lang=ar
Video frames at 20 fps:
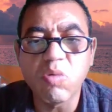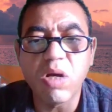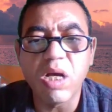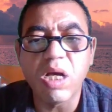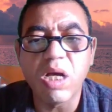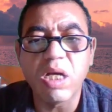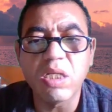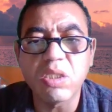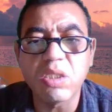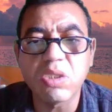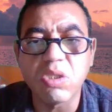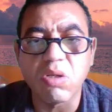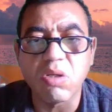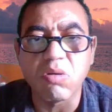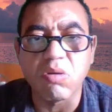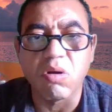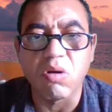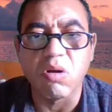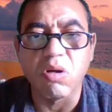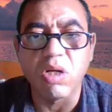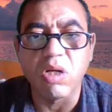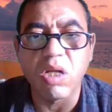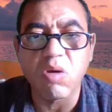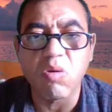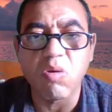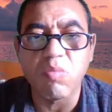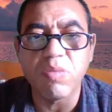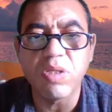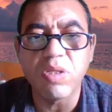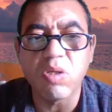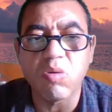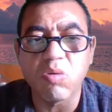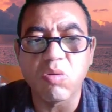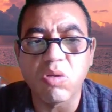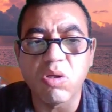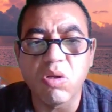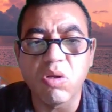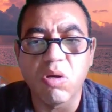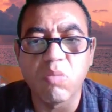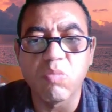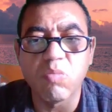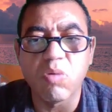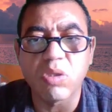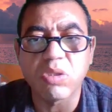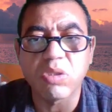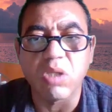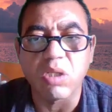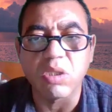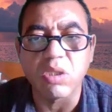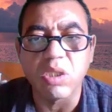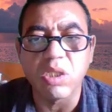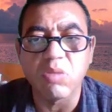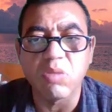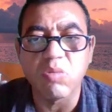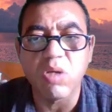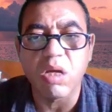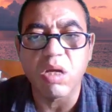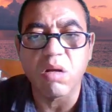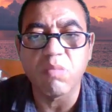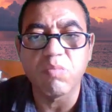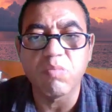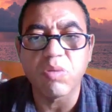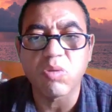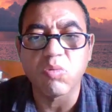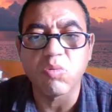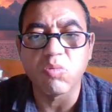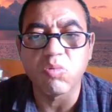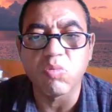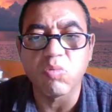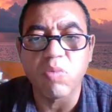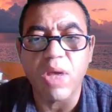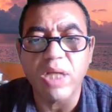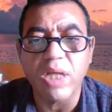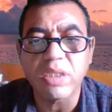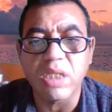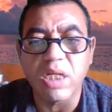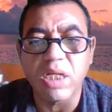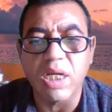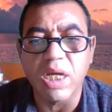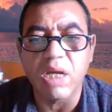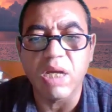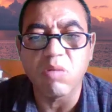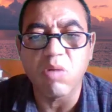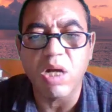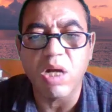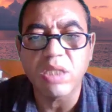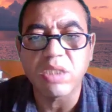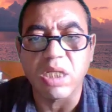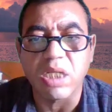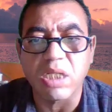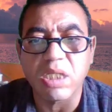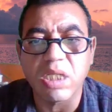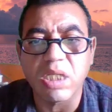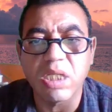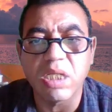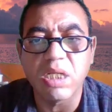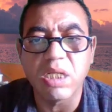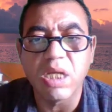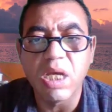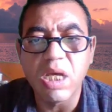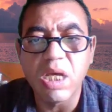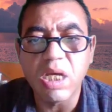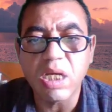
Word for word: واستقرار لكم مني كل الحب والتقدير ويا رب تكونوا بأحسن حال وأحسن خير